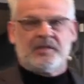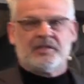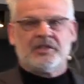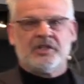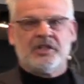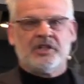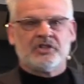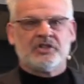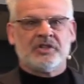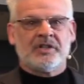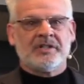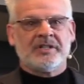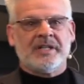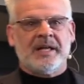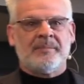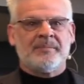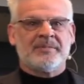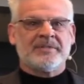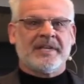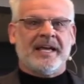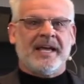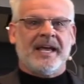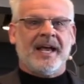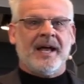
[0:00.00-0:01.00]
j'ai déjà de la
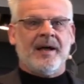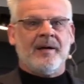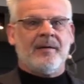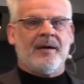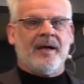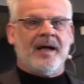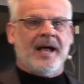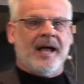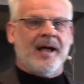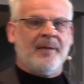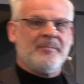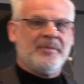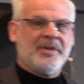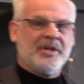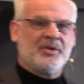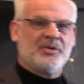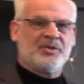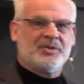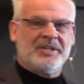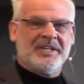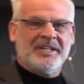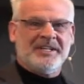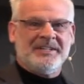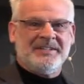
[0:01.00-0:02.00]
misère à, à
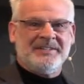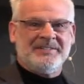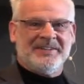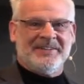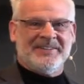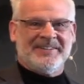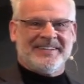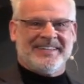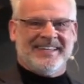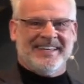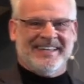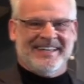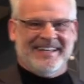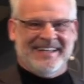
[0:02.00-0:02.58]
m'écouter, donc